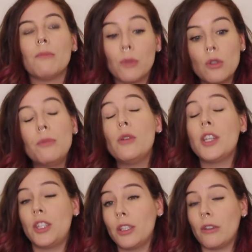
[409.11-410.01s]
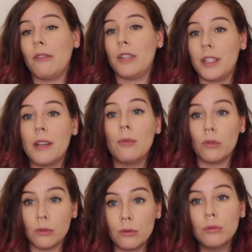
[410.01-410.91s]
beaucoup plus léger que la Velleda
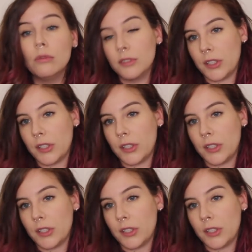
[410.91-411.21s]
pour le coup.